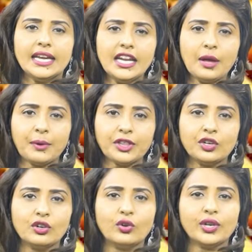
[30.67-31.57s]
ఈ
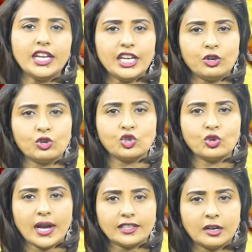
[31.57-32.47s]
నేపథ్యంలోనే ఈ రోజు
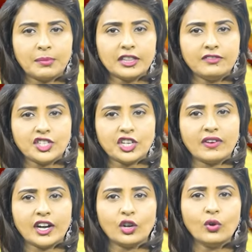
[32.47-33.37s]
హైదరాబాద్
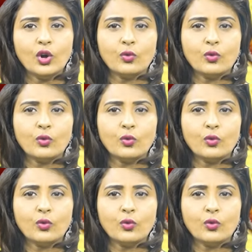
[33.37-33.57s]
విజయవాడలో